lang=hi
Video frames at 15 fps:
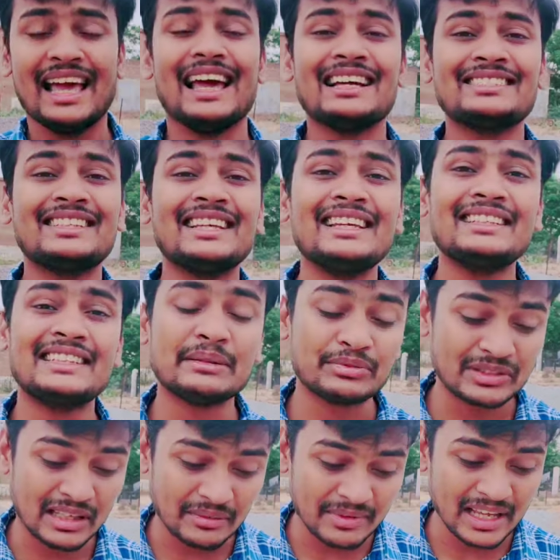ऐसे ही जब
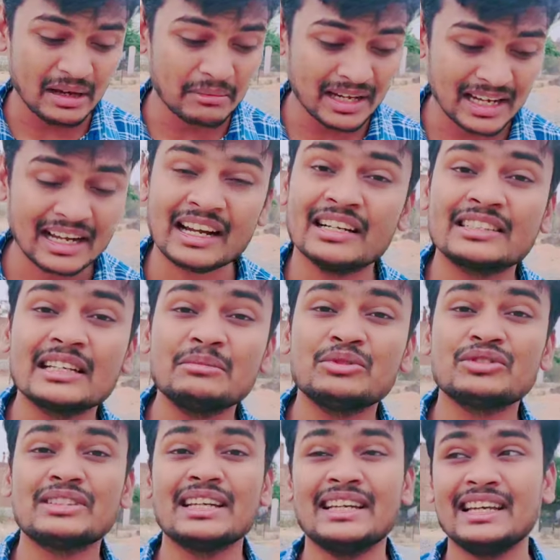सर्वे हमारा ख़त्म
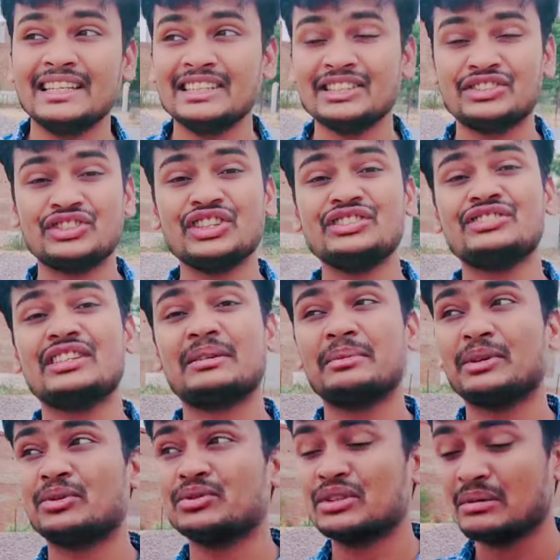होता है यानी कि चेन सर्वे
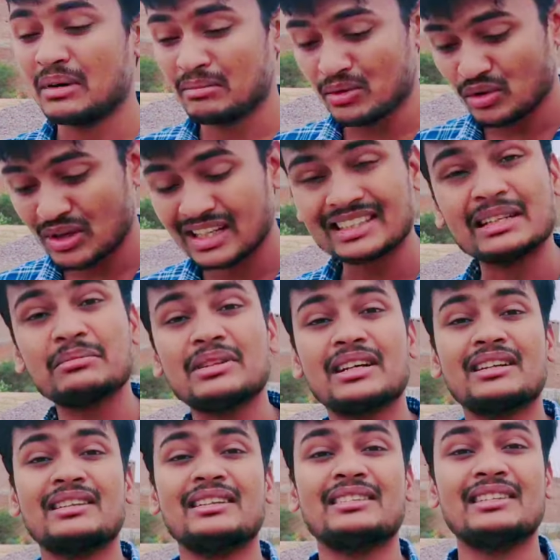को जब हम लोग ख़त्म कर
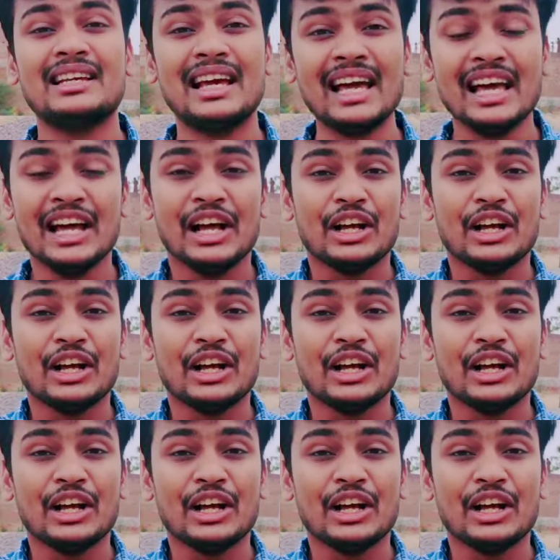देते हैं